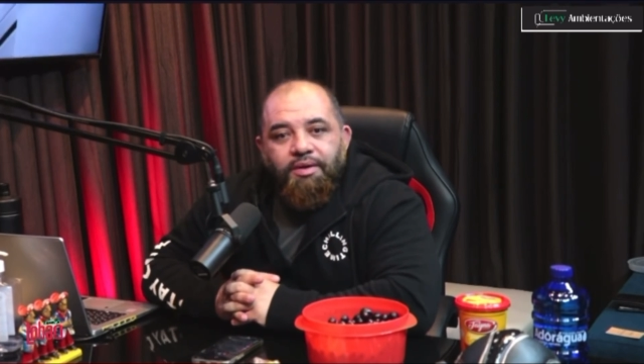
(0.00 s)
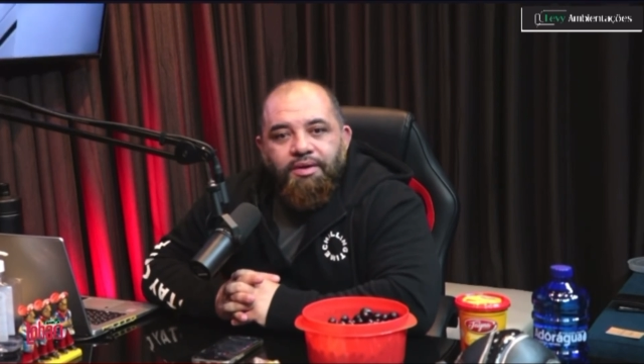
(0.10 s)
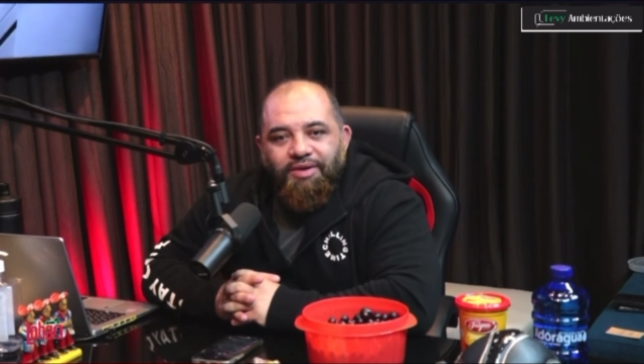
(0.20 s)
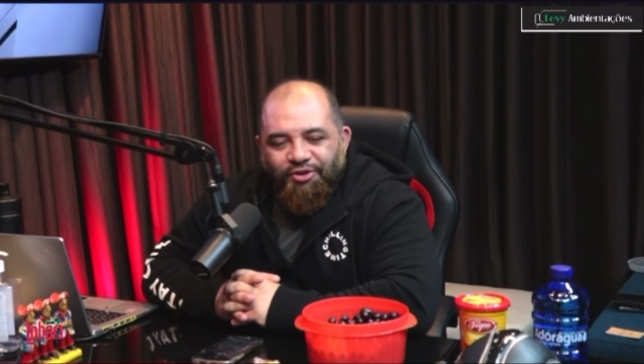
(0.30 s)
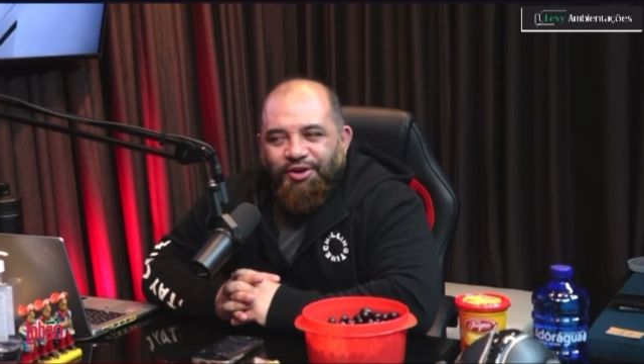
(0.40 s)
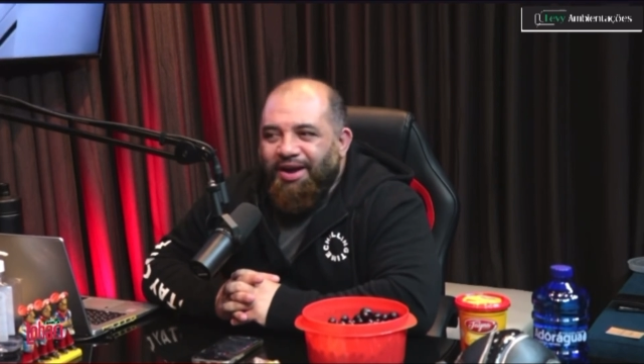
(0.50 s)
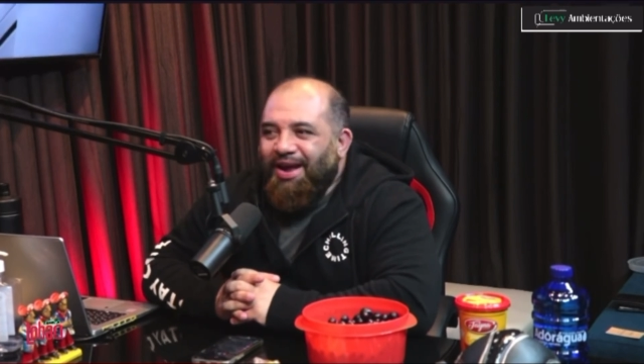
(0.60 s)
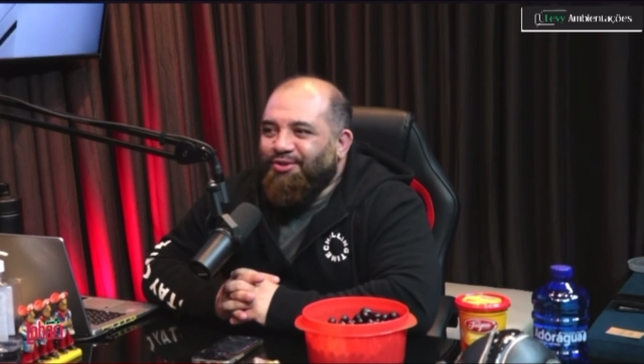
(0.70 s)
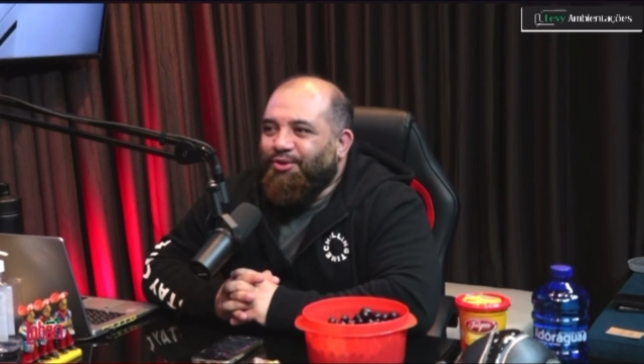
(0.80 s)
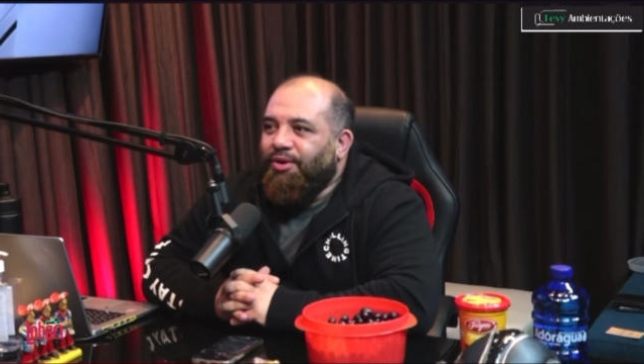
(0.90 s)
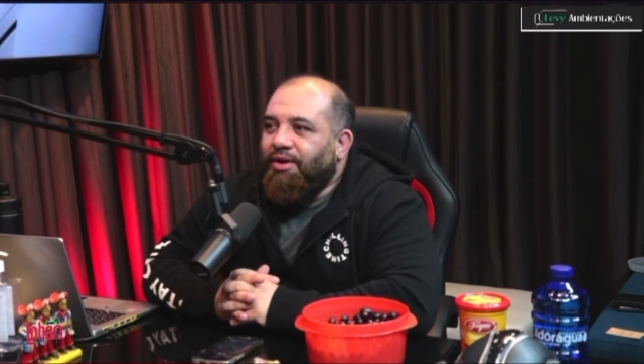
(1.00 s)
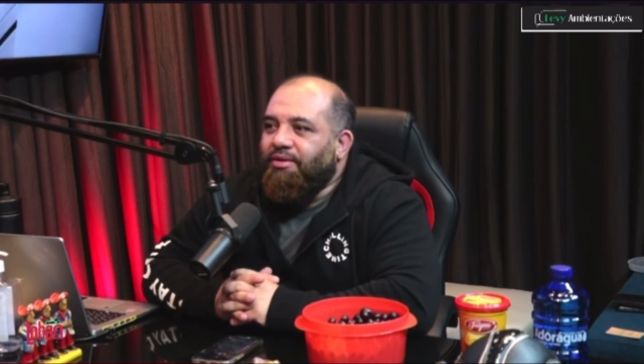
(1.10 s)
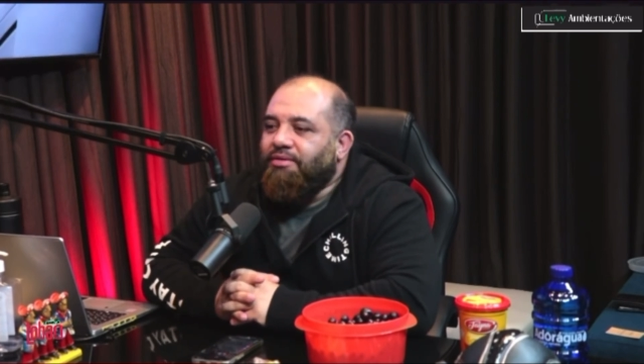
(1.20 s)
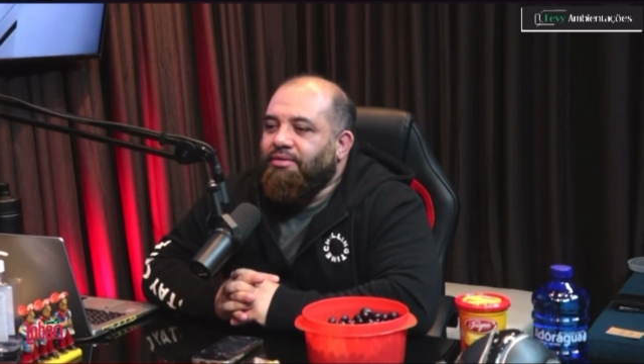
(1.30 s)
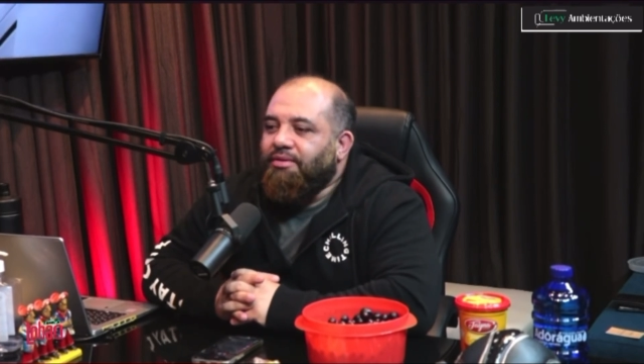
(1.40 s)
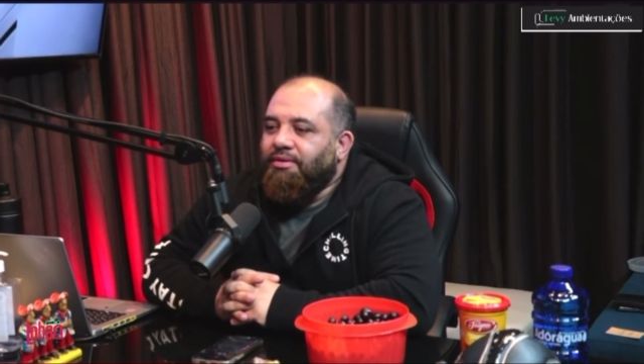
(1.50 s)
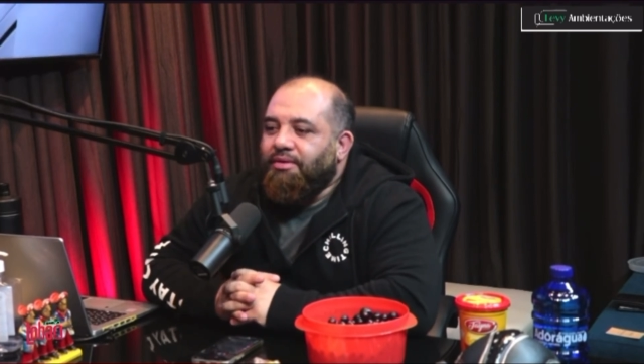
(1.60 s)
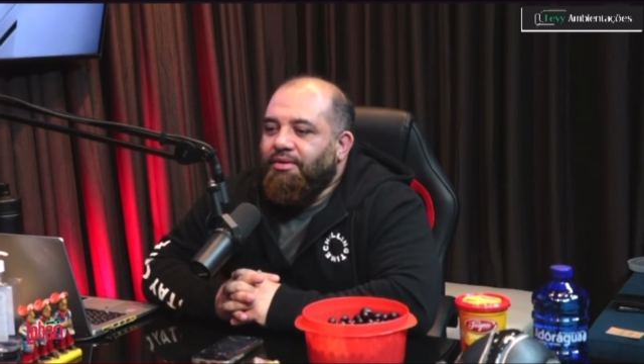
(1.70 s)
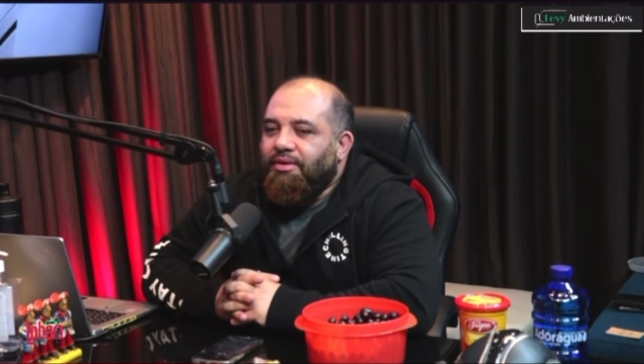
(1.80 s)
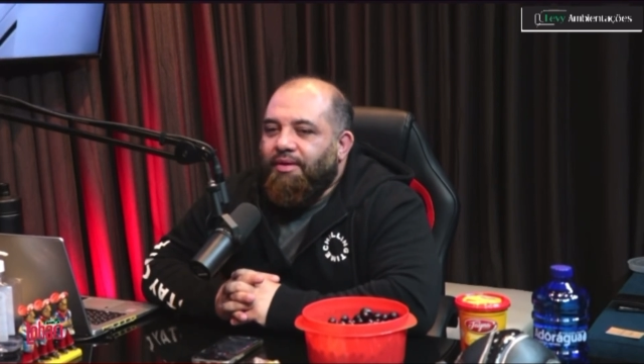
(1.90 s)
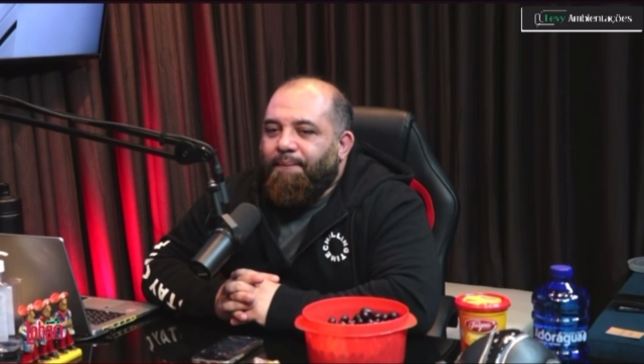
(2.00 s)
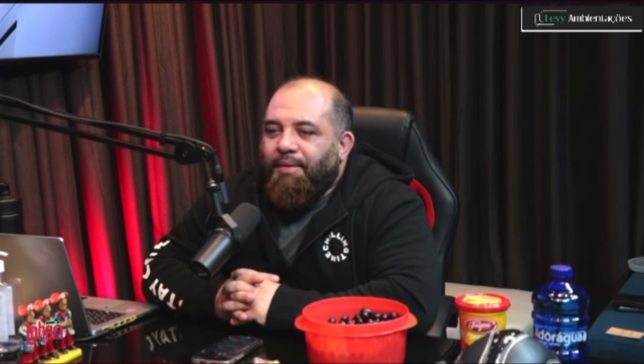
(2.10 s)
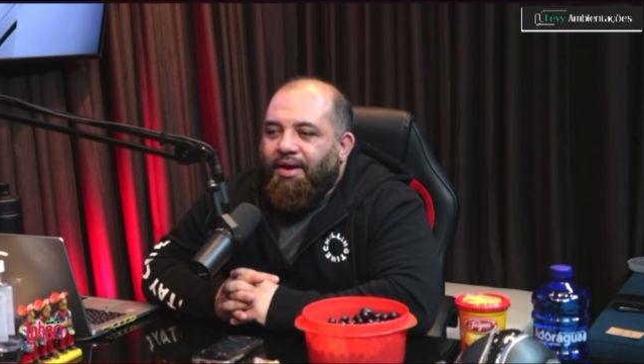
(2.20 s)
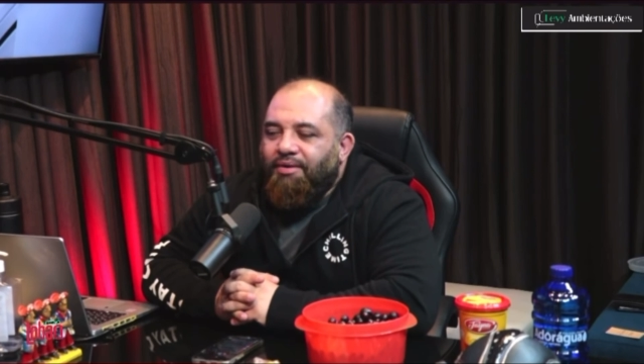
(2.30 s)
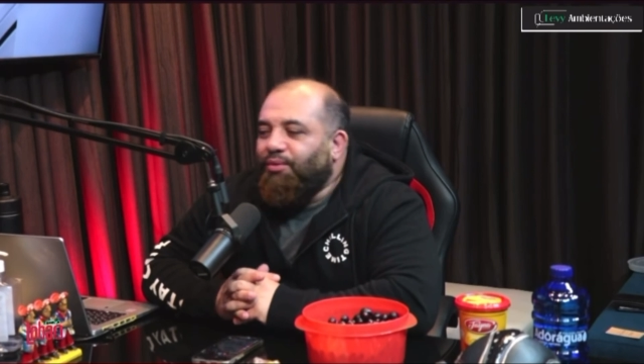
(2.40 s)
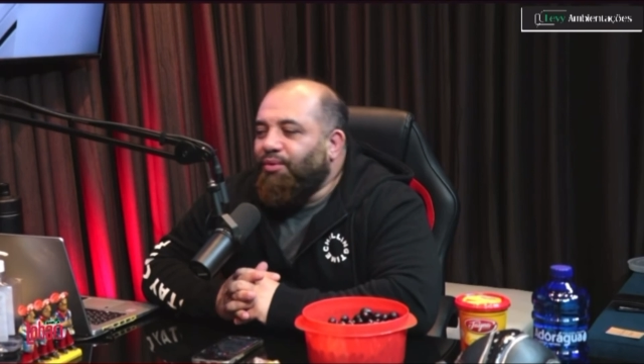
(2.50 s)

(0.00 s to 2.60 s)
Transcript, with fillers: E já cheguei lá, estourei. Aí o